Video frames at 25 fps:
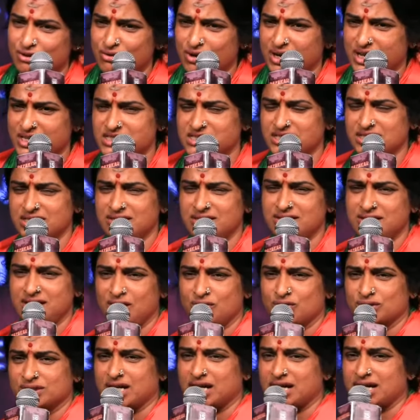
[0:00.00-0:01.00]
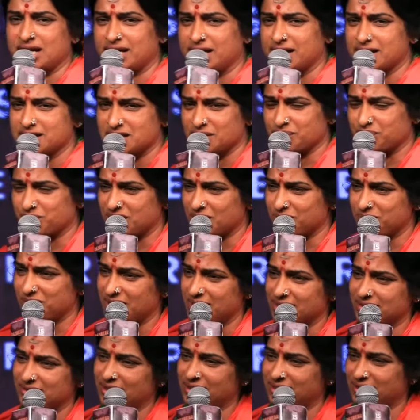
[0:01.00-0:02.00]
ఒక చిన్న ఉదాహరణ చెప్తా మీ
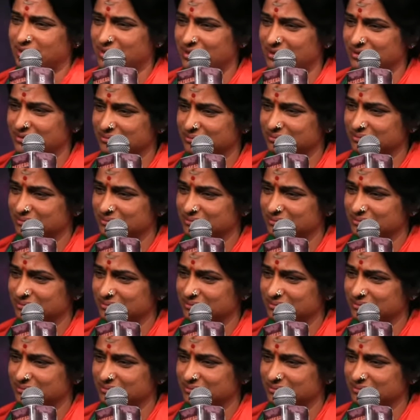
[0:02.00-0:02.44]
అందరికీ